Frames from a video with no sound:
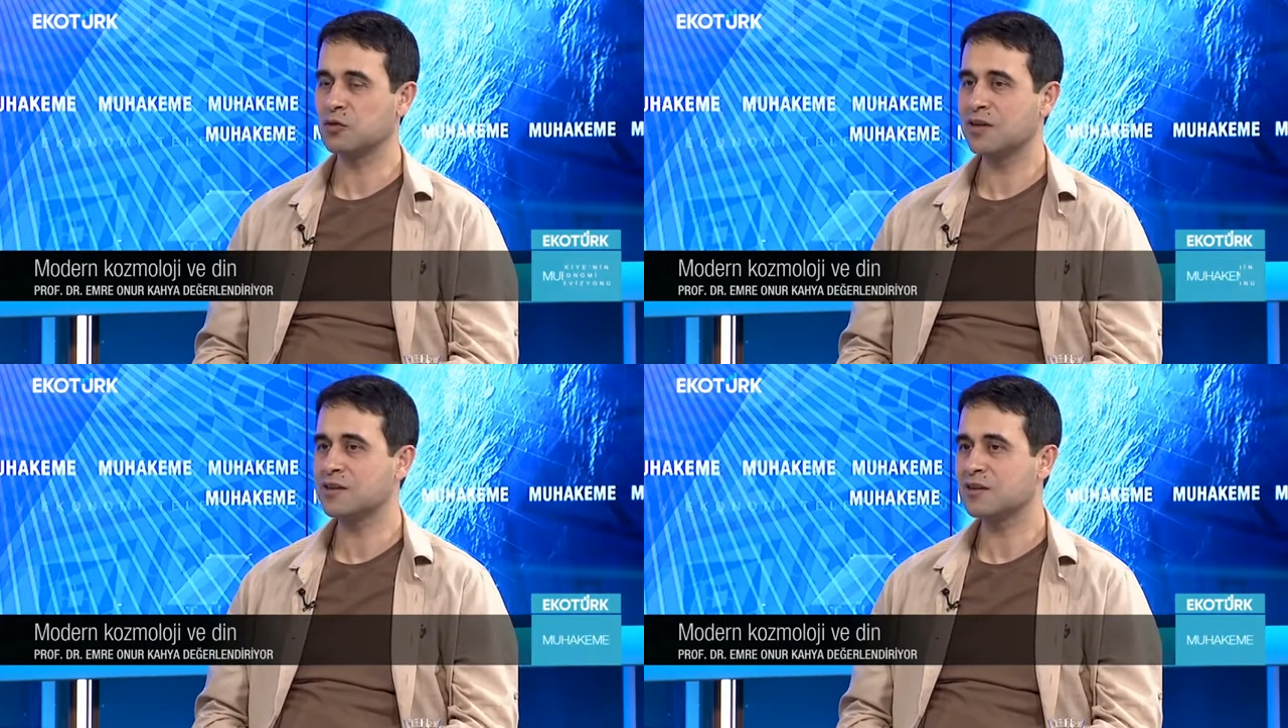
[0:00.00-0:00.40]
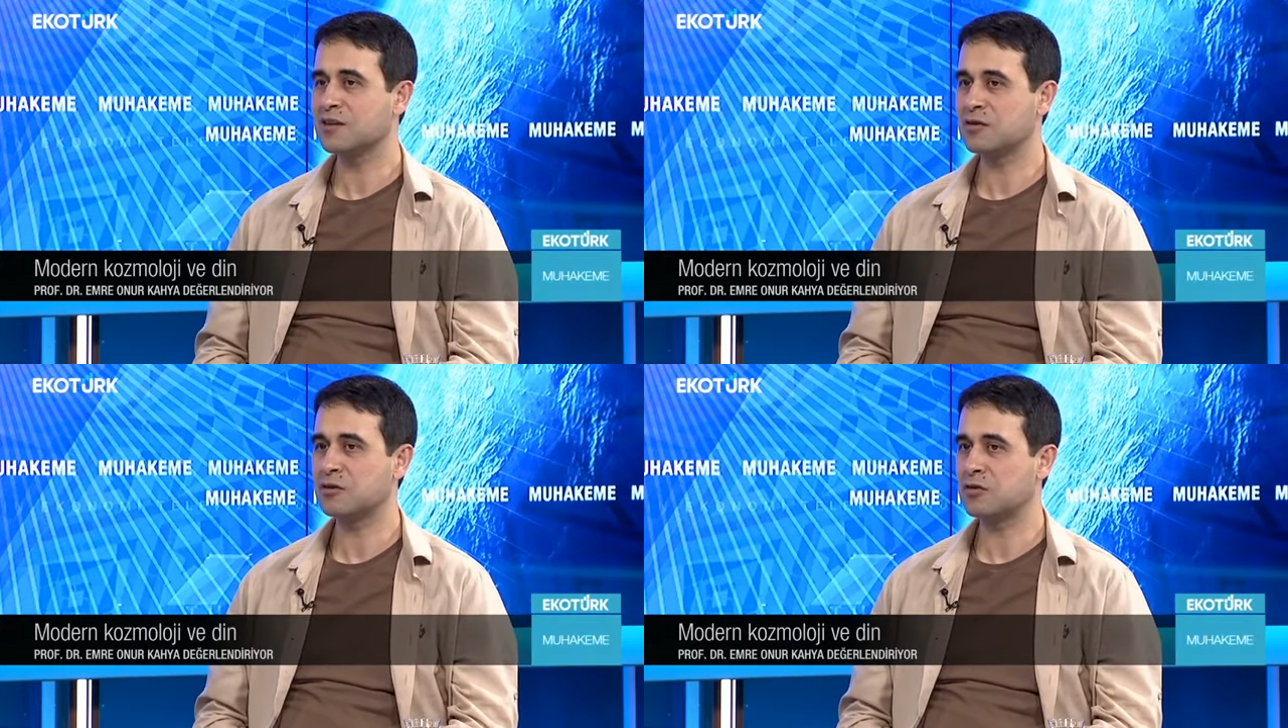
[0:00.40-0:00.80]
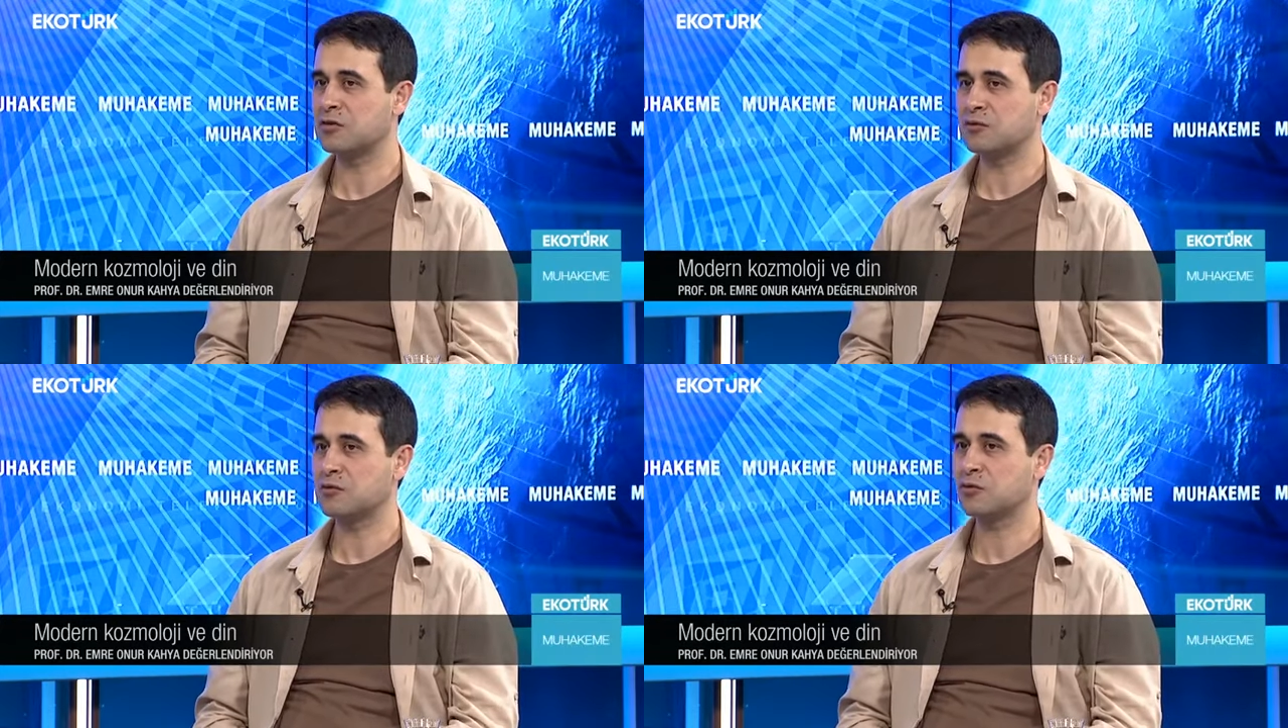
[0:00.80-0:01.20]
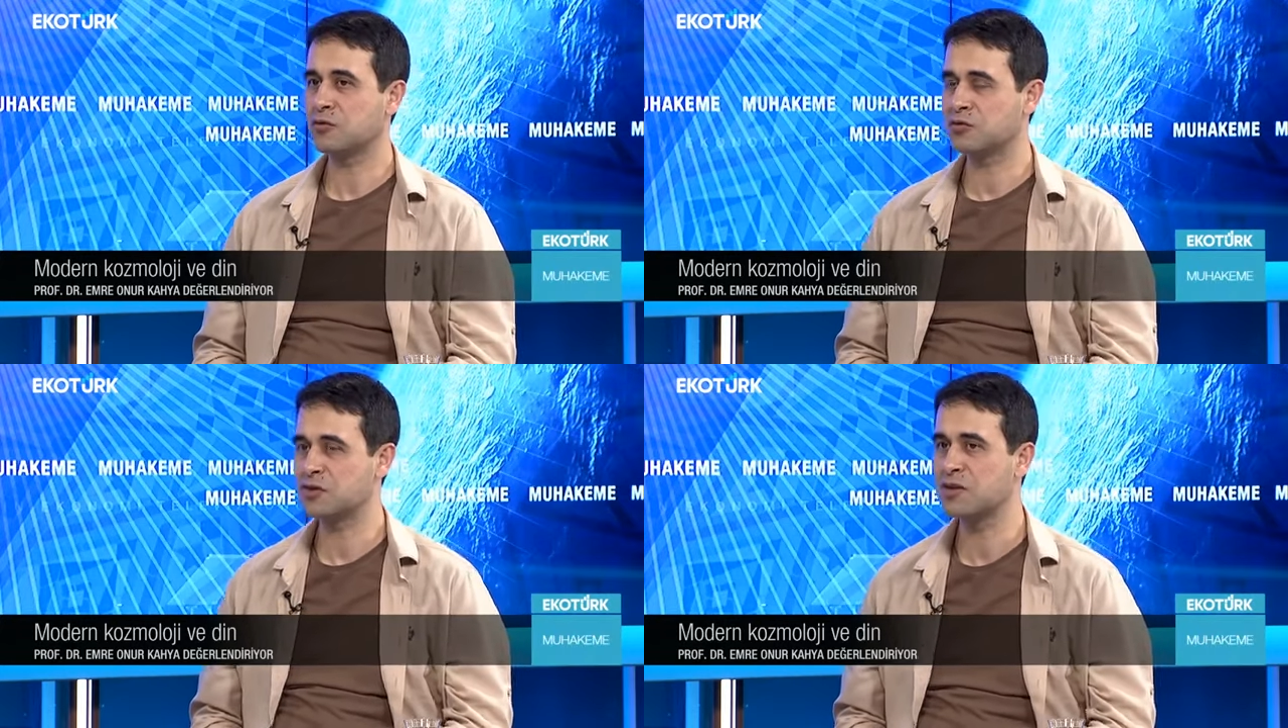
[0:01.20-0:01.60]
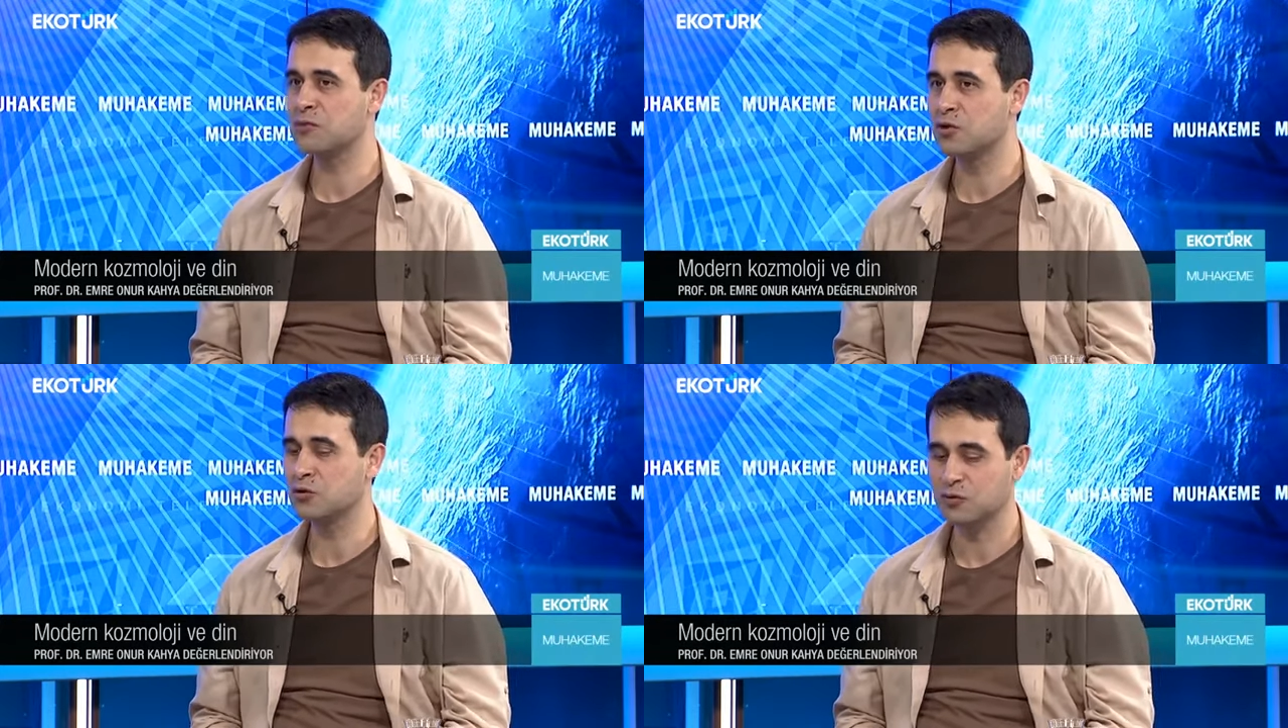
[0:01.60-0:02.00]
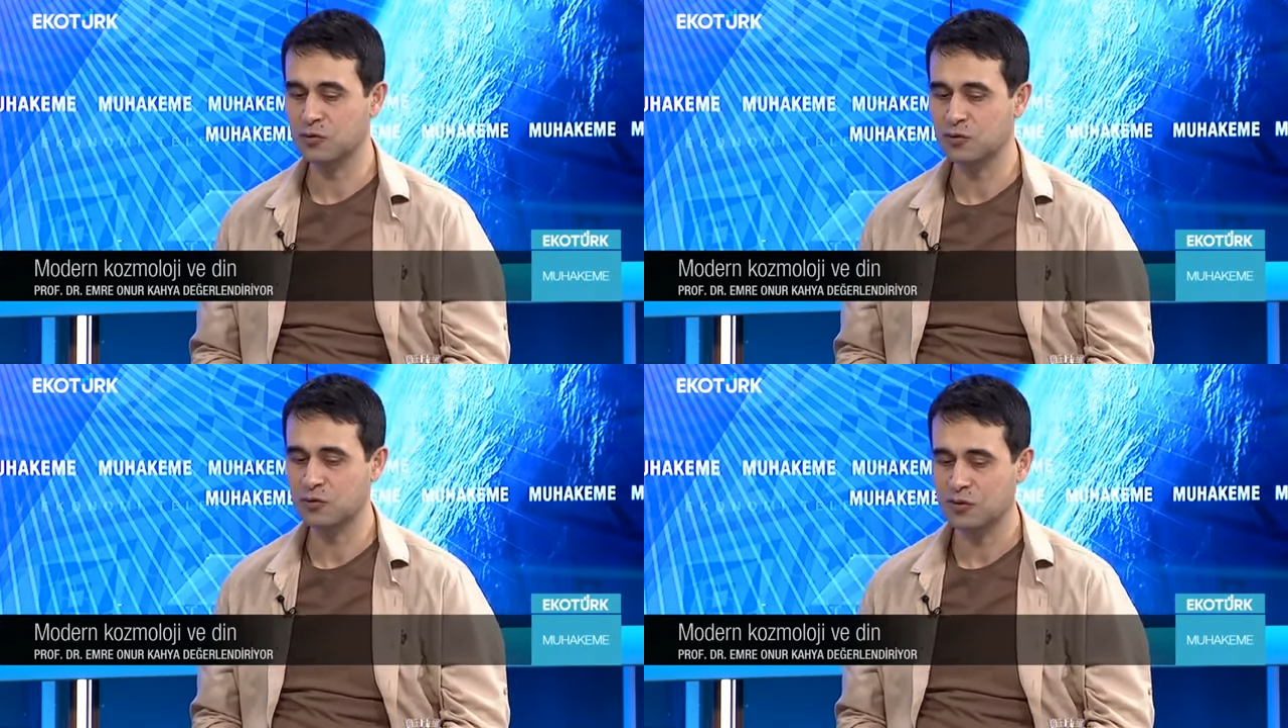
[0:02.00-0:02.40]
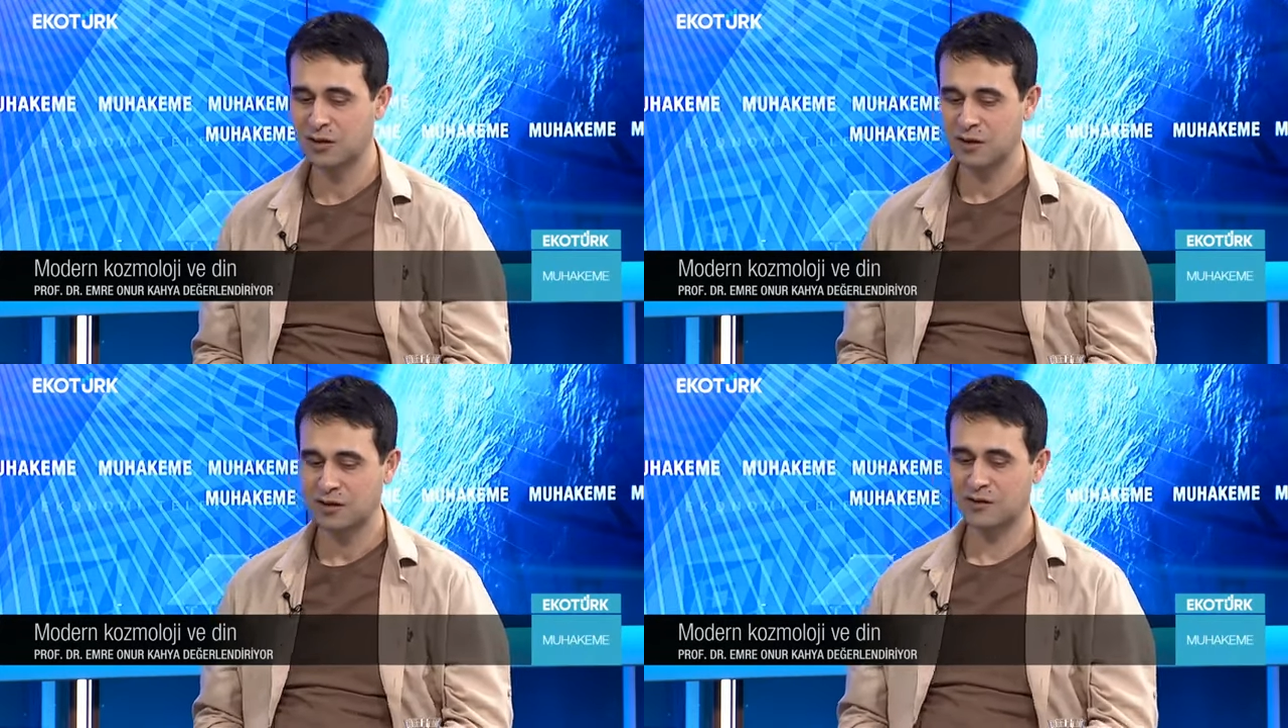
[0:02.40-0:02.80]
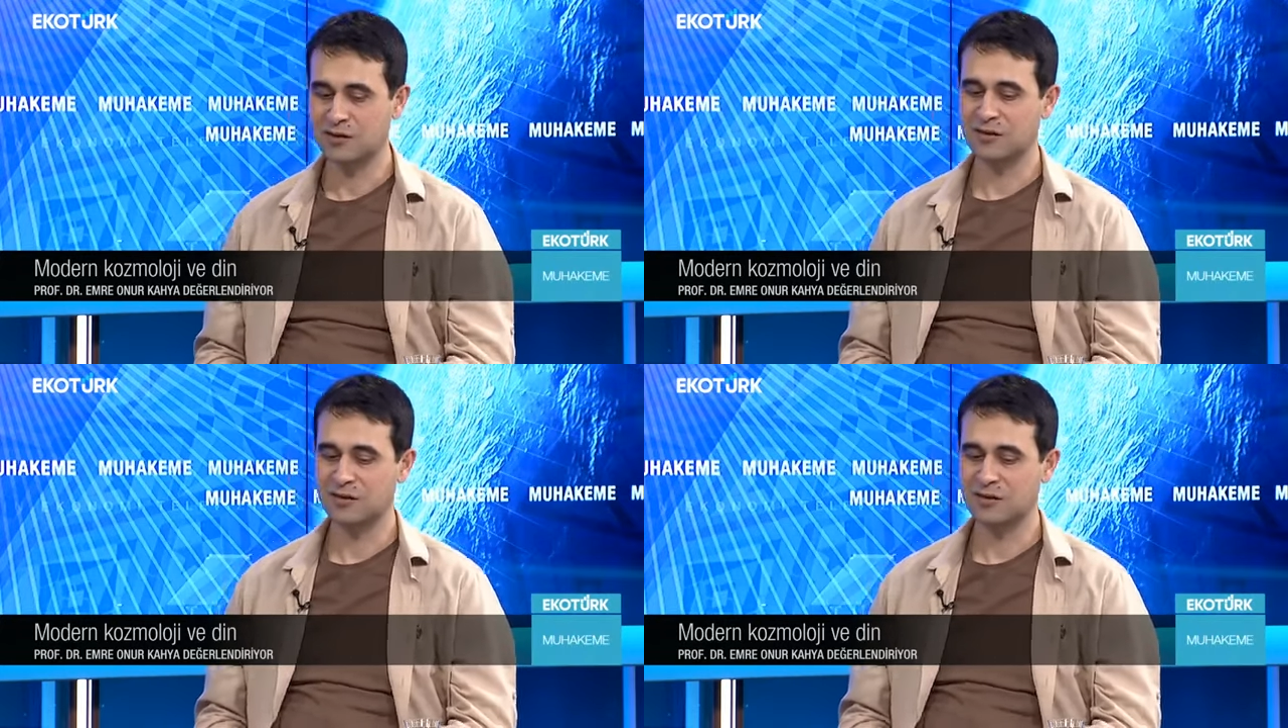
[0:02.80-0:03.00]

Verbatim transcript: Bunlar da o şeyi biliyorsunuzdur.